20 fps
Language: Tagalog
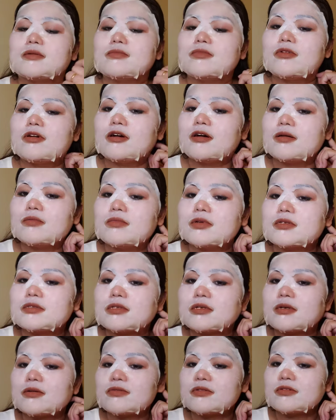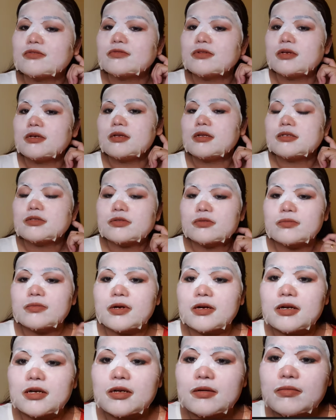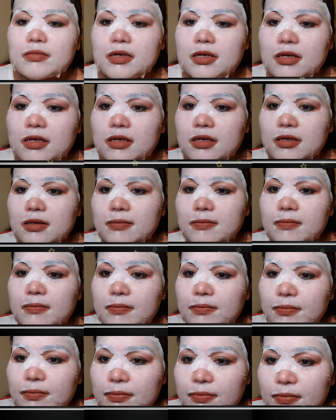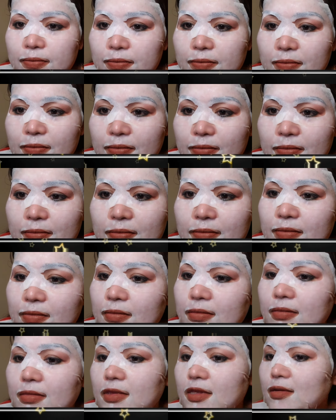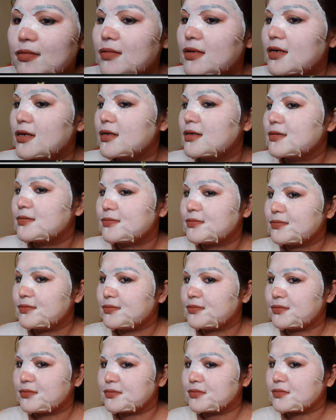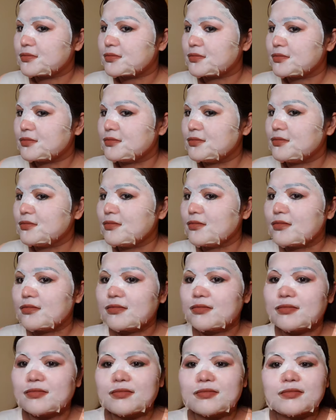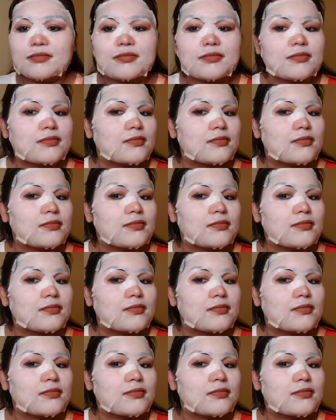sa mukha mo, ang sakap ng feeling, sobrang lamig. Hmm, di ba? Hmm.